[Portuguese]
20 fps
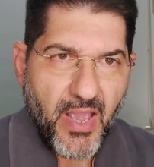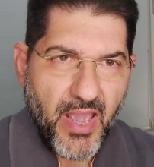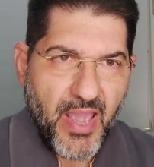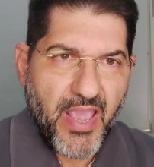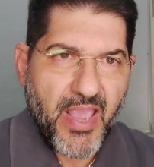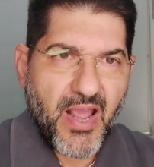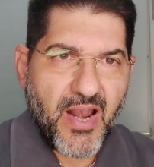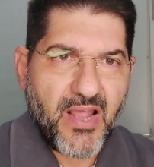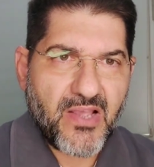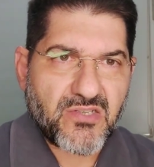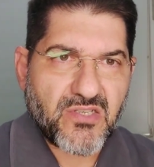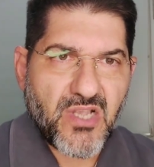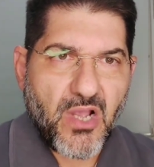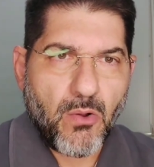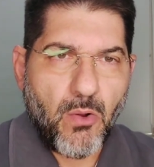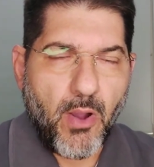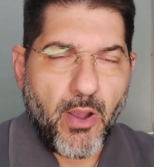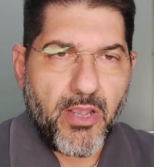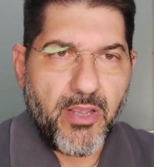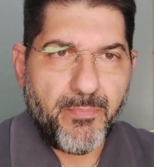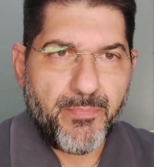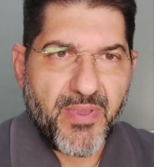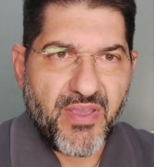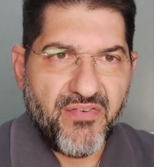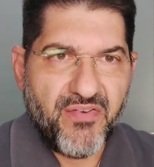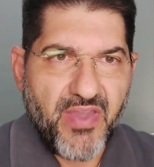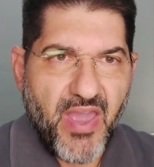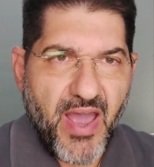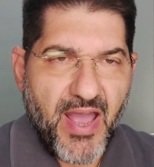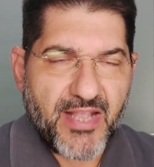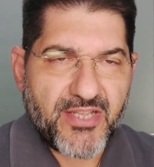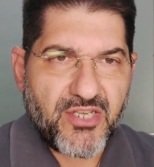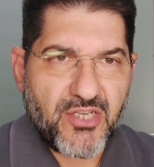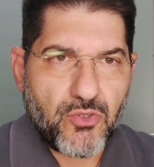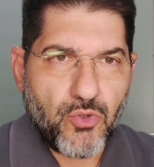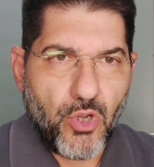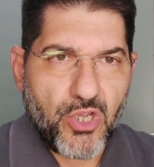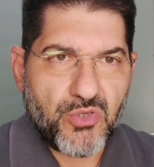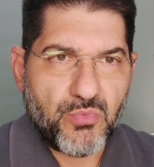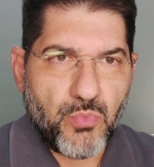em relação ao IPVA
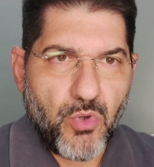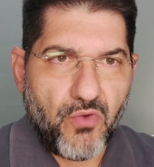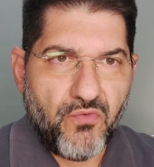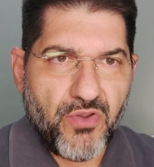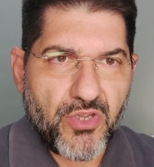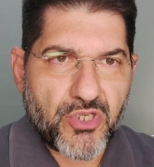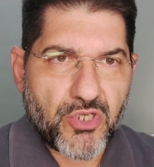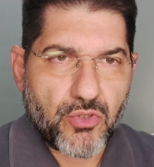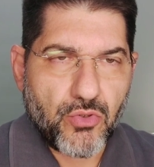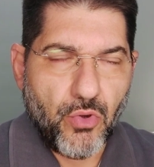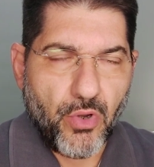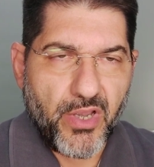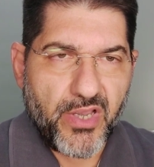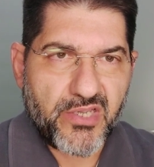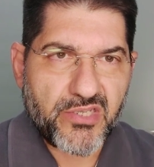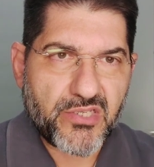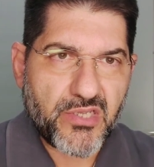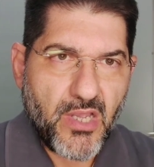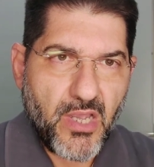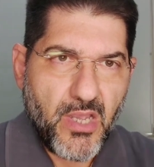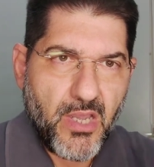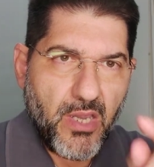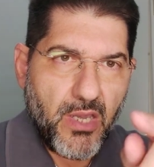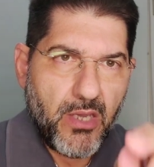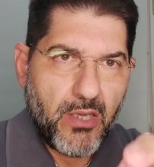de 2022